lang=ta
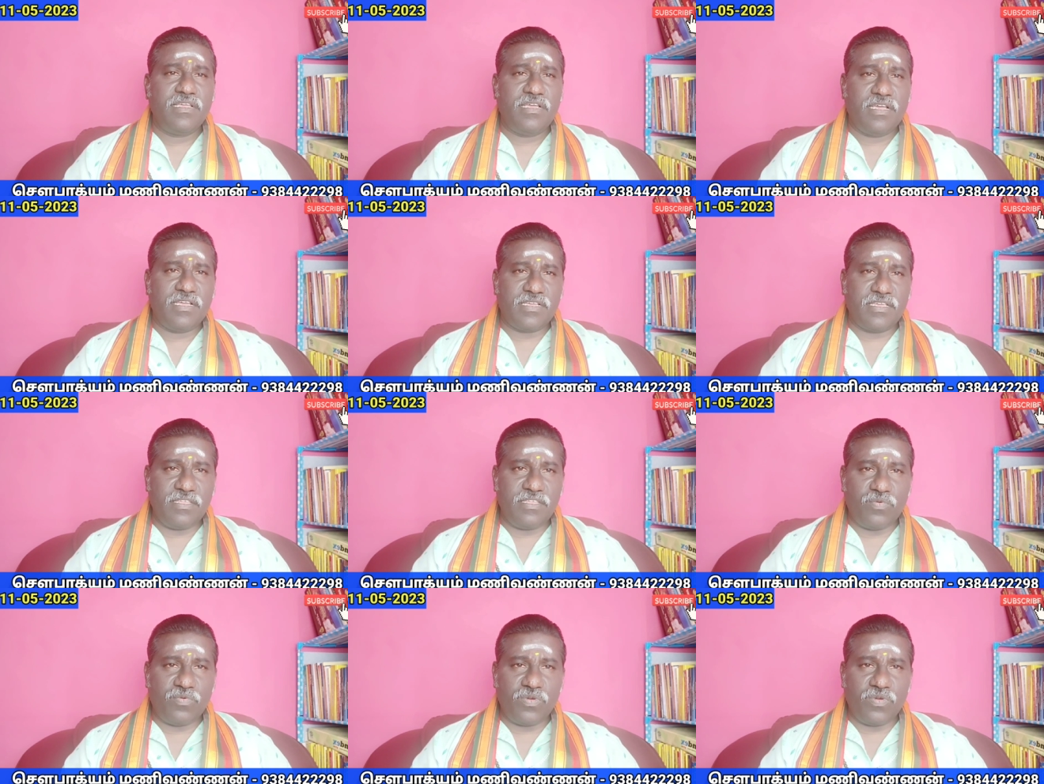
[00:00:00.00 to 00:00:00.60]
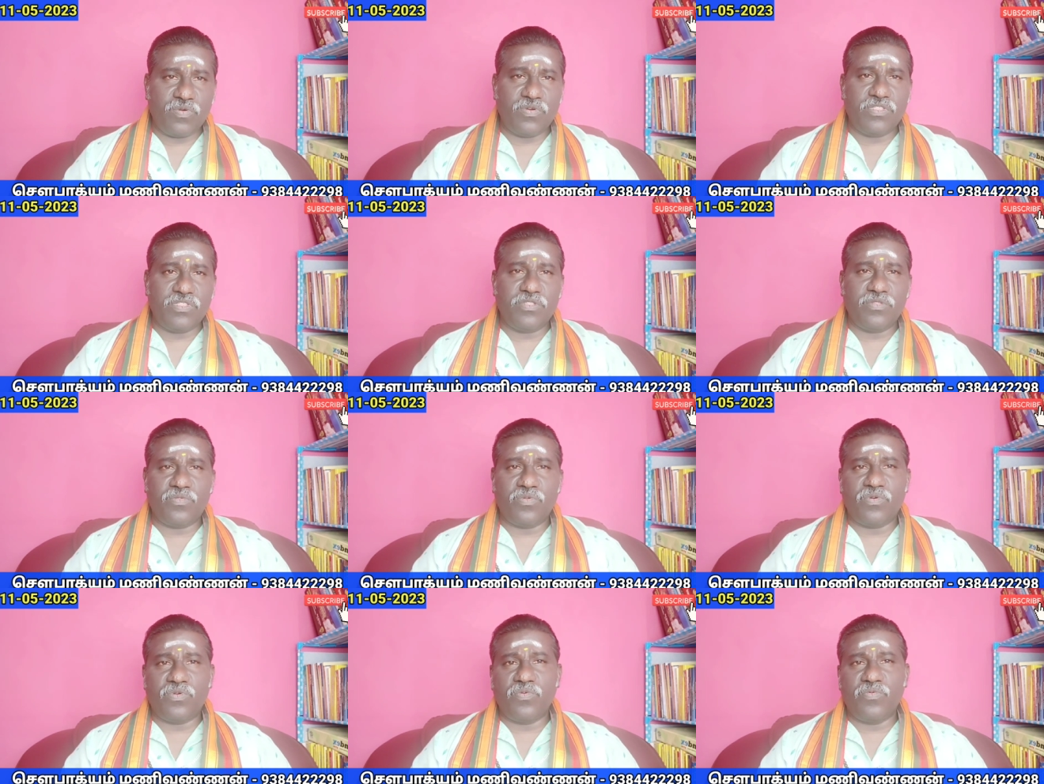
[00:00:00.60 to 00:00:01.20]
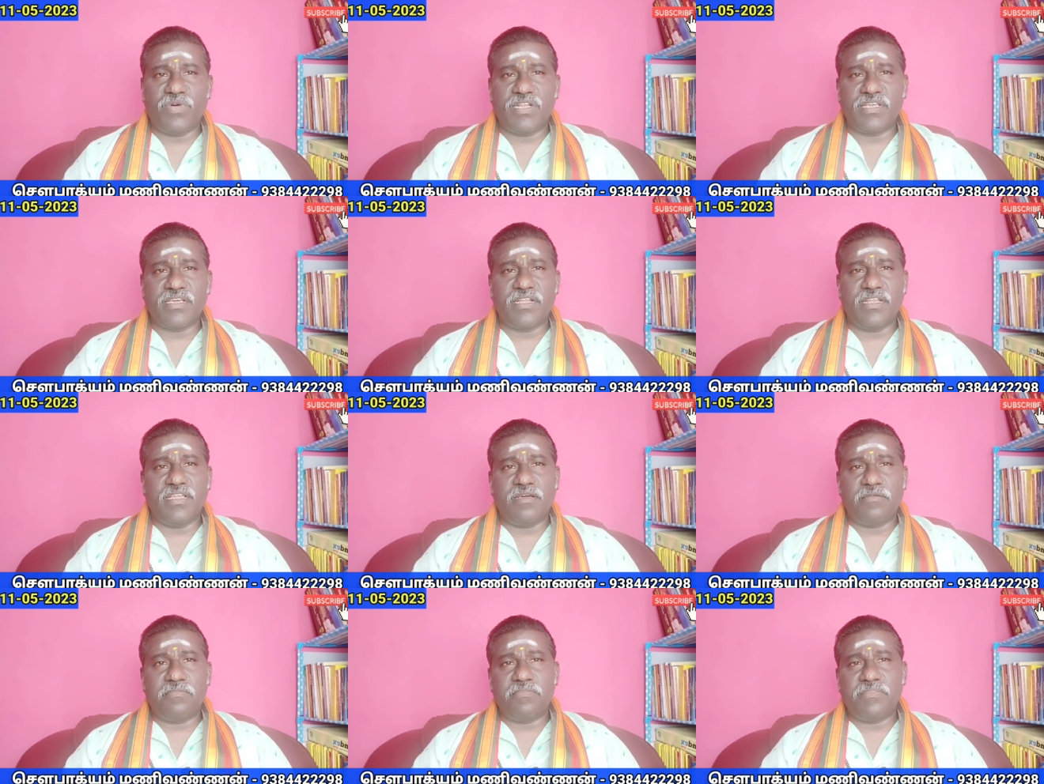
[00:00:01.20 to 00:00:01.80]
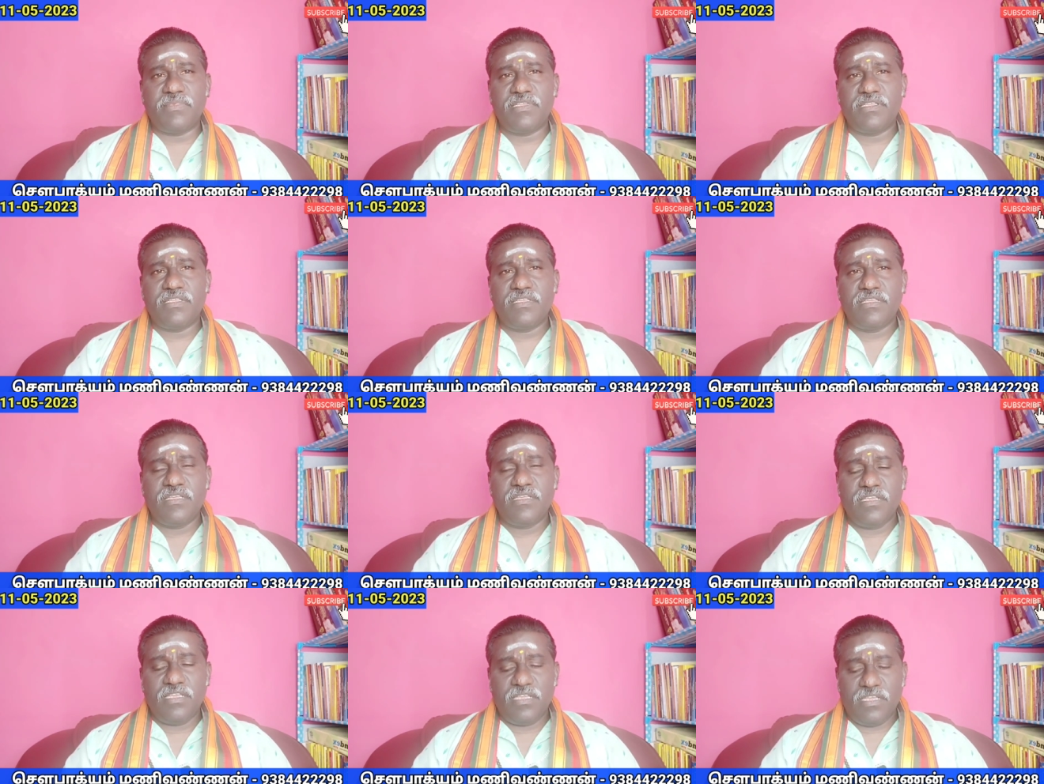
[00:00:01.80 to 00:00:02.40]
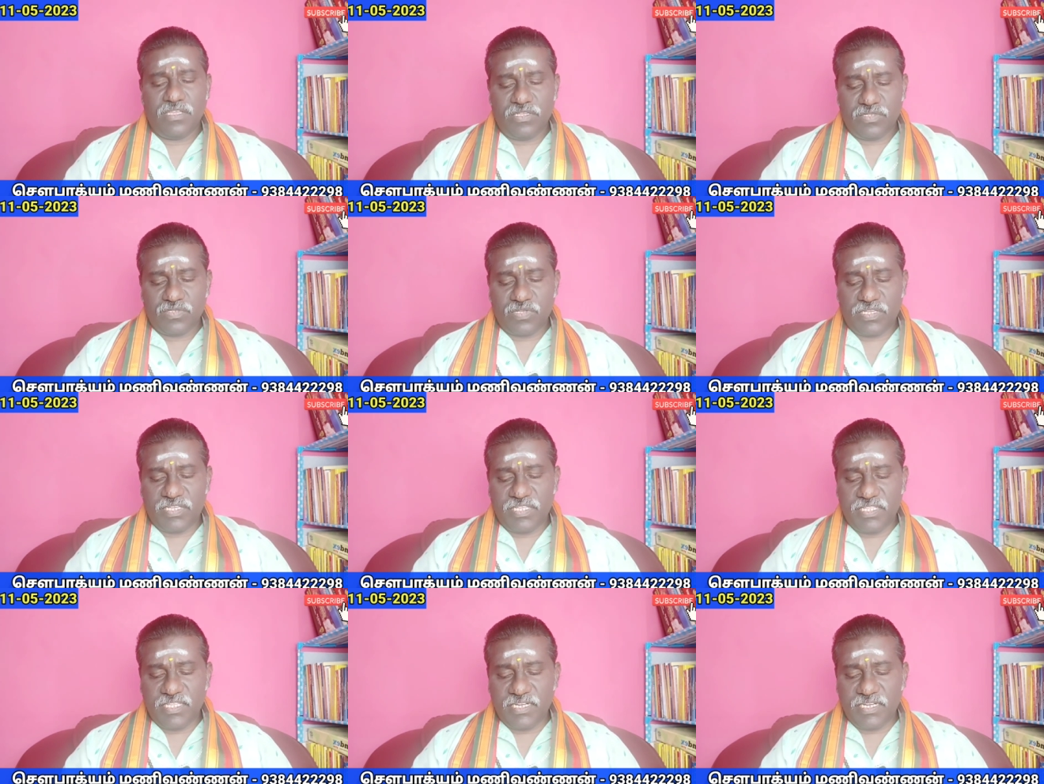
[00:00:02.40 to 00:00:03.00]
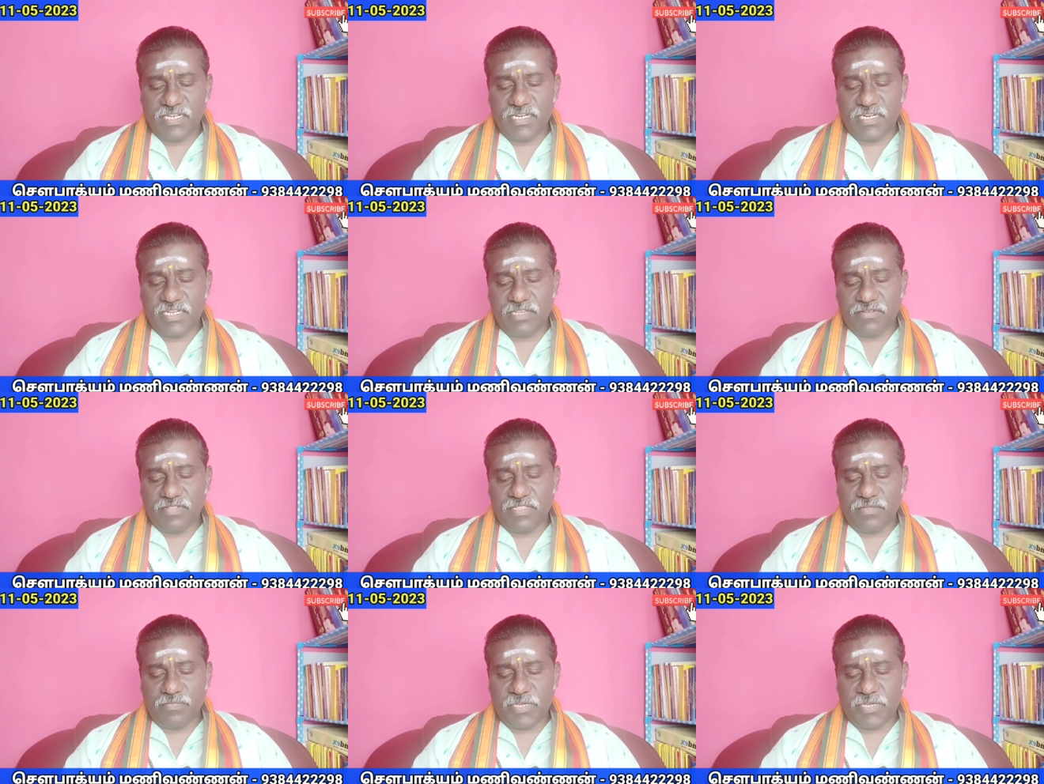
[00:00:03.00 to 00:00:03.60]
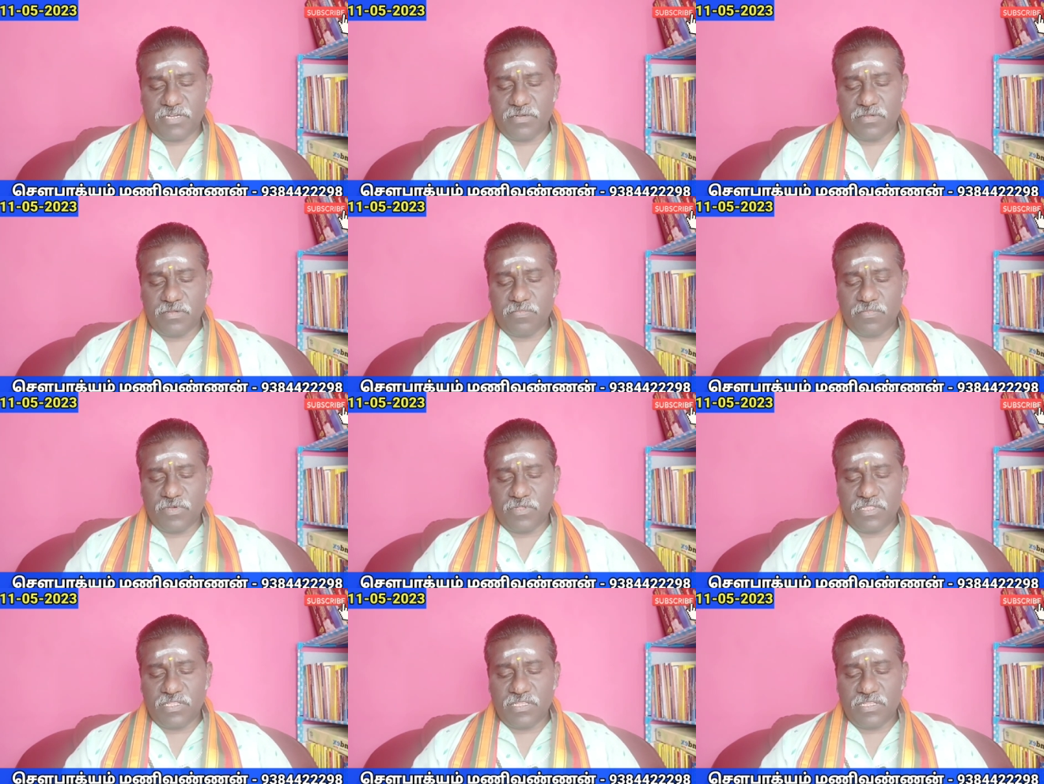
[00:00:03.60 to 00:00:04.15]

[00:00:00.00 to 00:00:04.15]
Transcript: எதோ ஏதோ உணவு கொடுத்து தொட்டு வணங்கலாம் ஸோ இதையெல்லாம் நீங்கள் வந்து பண்ணும்போது